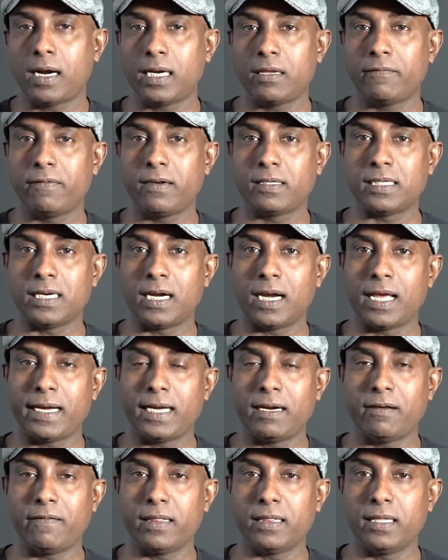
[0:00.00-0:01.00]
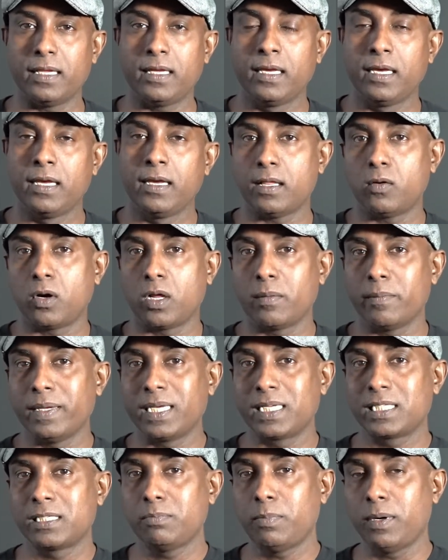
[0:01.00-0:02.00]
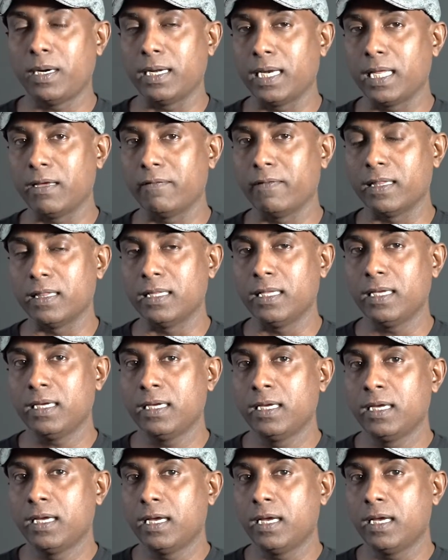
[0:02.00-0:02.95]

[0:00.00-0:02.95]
ஆர்டிஃபிஷியல் லைட்டை வந்து அதோட மிக்ஸ் பண்ணி வந்து